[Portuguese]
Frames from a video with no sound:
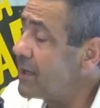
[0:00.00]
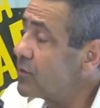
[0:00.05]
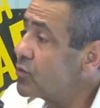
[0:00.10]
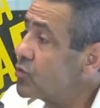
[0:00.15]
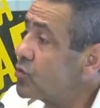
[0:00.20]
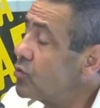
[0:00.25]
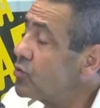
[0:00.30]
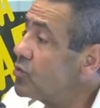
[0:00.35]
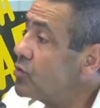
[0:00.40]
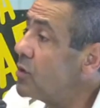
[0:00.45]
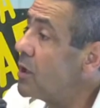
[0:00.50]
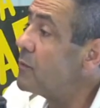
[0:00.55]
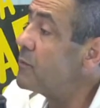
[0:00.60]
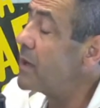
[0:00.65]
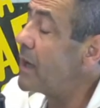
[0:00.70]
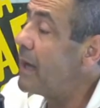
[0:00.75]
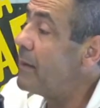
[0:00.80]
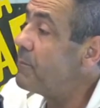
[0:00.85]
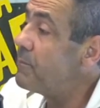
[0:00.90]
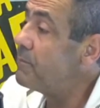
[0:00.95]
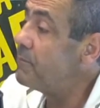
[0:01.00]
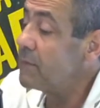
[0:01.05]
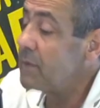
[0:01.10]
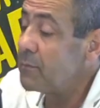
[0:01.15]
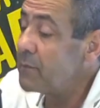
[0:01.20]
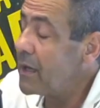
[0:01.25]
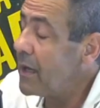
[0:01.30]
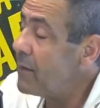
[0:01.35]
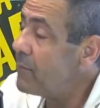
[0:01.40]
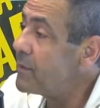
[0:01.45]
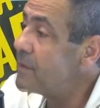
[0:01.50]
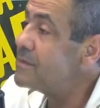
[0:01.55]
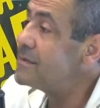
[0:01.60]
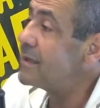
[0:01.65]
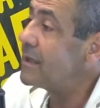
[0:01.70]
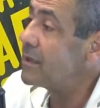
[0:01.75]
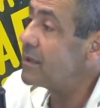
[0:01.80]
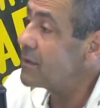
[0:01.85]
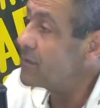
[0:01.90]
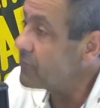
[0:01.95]
tudo, não me, não me arrependo de
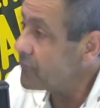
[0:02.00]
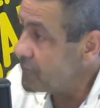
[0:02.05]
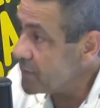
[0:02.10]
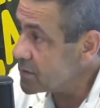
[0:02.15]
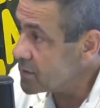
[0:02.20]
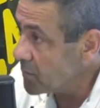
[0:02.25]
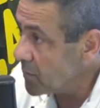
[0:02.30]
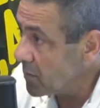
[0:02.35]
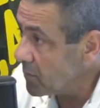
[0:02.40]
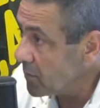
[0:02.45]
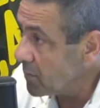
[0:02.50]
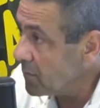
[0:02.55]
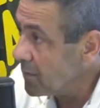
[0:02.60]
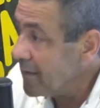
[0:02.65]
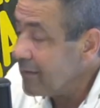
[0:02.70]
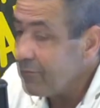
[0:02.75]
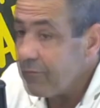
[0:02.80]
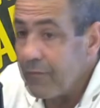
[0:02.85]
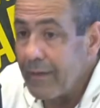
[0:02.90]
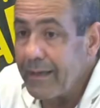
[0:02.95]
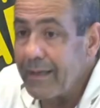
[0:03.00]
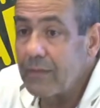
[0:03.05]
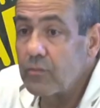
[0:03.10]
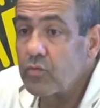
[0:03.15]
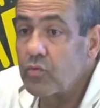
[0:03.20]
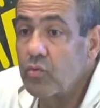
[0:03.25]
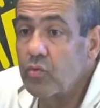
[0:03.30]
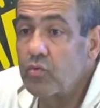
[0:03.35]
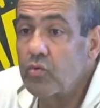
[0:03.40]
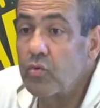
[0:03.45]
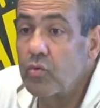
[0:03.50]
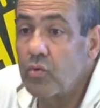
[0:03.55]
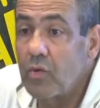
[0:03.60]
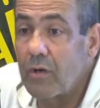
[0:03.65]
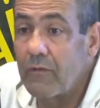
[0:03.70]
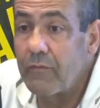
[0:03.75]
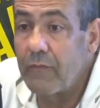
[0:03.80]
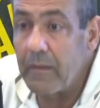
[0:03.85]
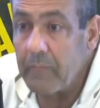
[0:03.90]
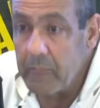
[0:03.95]
nada que eu fiz, meu irmão. Faria tudo
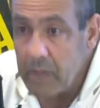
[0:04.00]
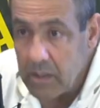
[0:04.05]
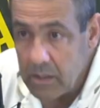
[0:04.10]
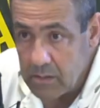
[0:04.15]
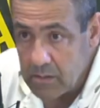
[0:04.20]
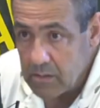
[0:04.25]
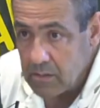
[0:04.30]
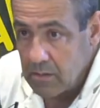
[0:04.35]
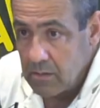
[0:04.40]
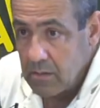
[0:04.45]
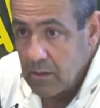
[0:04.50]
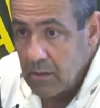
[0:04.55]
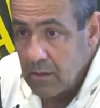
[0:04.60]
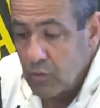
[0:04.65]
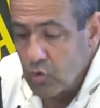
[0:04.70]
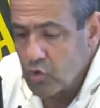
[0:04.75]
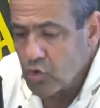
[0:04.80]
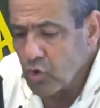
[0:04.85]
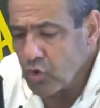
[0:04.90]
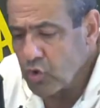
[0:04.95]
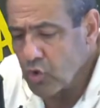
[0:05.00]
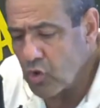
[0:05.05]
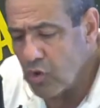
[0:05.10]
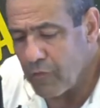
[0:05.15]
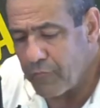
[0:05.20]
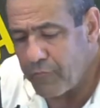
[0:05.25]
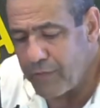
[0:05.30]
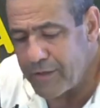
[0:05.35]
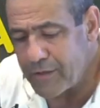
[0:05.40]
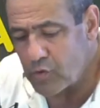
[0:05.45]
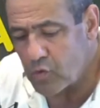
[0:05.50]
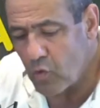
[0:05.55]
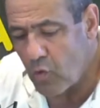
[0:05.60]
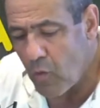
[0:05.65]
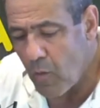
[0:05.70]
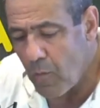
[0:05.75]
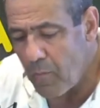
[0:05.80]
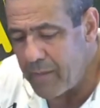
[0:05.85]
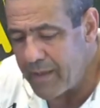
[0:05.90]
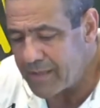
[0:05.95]
novamente. Tudo que eu fiz do
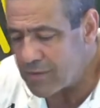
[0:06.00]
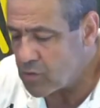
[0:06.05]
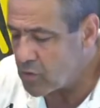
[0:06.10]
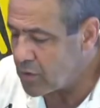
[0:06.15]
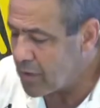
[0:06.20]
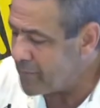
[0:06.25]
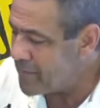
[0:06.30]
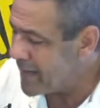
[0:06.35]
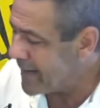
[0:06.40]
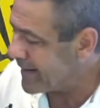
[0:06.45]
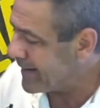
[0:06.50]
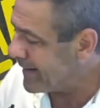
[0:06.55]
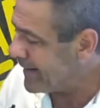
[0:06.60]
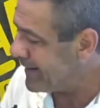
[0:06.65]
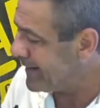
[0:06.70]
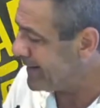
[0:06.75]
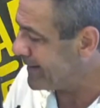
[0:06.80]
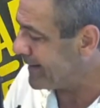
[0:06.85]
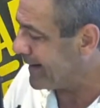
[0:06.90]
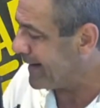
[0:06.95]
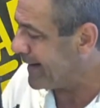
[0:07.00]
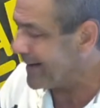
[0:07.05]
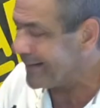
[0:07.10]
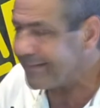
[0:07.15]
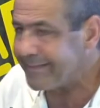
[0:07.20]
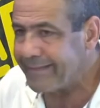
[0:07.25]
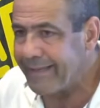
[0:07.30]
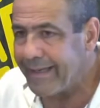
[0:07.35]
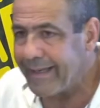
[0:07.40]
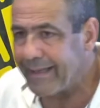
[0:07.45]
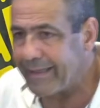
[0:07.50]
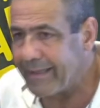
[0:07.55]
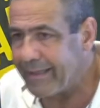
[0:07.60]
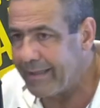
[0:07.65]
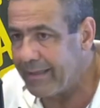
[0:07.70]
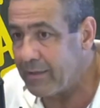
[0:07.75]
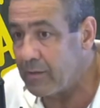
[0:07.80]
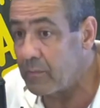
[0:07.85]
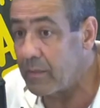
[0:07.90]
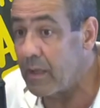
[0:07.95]
começo da minha carreira até
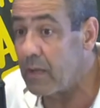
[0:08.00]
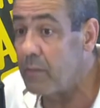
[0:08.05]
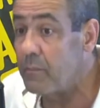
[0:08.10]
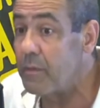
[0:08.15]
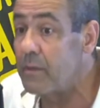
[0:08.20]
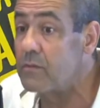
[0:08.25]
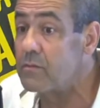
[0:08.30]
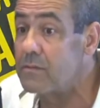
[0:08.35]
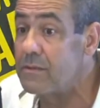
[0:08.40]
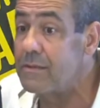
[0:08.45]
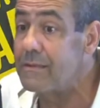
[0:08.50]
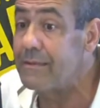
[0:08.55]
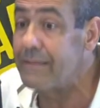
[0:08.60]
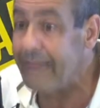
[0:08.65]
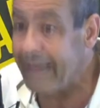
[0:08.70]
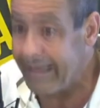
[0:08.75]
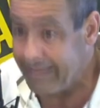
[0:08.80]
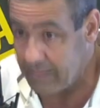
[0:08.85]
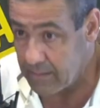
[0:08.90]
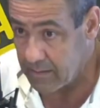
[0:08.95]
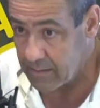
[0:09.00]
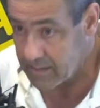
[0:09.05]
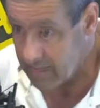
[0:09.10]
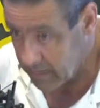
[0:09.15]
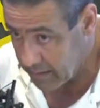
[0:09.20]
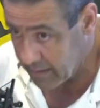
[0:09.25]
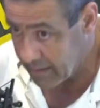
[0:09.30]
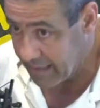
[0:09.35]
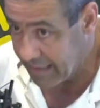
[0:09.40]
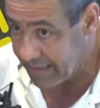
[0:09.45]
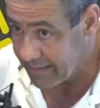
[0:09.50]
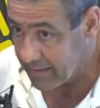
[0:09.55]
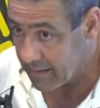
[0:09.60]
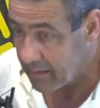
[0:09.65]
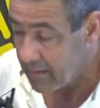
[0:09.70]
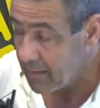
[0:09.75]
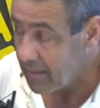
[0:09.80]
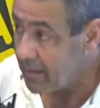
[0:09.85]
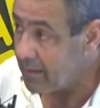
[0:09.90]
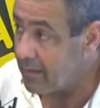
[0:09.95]
aqui, não me arrependo de nada. Sabe o que é nada?
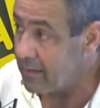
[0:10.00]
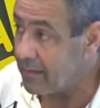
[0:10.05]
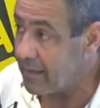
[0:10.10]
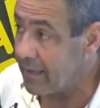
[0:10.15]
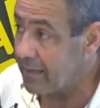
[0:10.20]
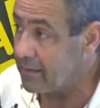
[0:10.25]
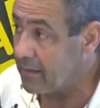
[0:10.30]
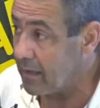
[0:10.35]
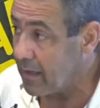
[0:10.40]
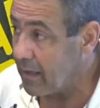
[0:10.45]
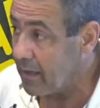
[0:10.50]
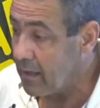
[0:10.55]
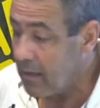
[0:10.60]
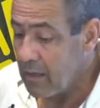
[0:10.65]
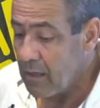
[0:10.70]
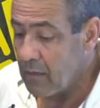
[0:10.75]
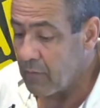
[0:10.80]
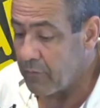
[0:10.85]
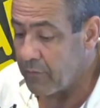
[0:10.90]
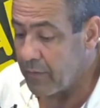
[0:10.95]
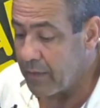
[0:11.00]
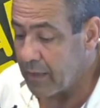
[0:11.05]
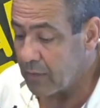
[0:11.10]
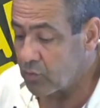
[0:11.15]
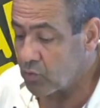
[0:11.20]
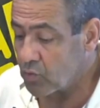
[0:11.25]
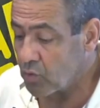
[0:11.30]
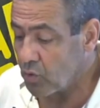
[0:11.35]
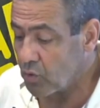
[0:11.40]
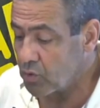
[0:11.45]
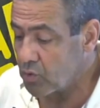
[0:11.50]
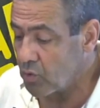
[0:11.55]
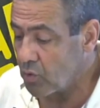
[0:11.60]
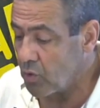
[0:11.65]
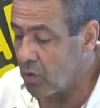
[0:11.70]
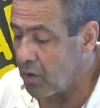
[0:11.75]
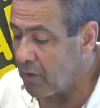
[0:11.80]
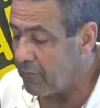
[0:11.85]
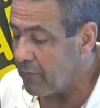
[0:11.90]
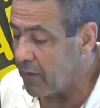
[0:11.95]
NADA. Eu faria tudo
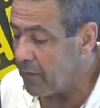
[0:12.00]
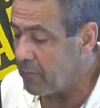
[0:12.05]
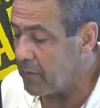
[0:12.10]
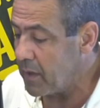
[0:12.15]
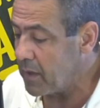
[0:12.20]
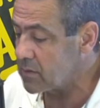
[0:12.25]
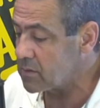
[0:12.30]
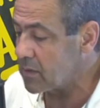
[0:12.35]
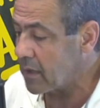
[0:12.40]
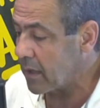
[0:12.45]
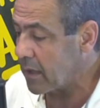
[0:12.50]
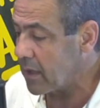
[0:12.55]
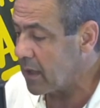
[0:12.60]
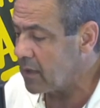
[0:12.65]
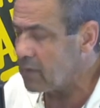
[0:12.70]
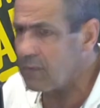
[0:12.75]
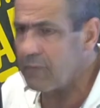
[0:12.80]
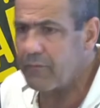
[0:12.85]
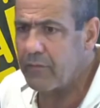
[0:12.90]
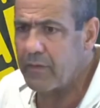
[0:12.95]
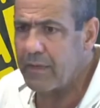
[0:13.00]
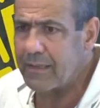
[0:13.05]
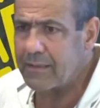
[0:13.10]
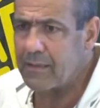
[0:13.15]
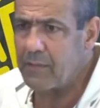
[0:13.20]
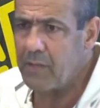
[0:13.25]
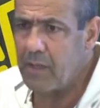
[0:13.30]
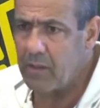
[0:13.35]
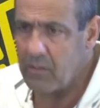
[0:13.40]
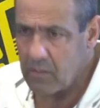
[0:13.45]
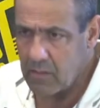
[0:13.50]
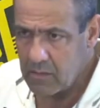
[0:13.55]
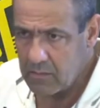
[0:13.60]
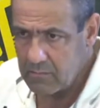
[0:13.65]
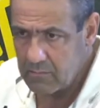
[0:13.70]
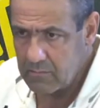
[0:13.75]
novamente daquele. Eu faria até melhor.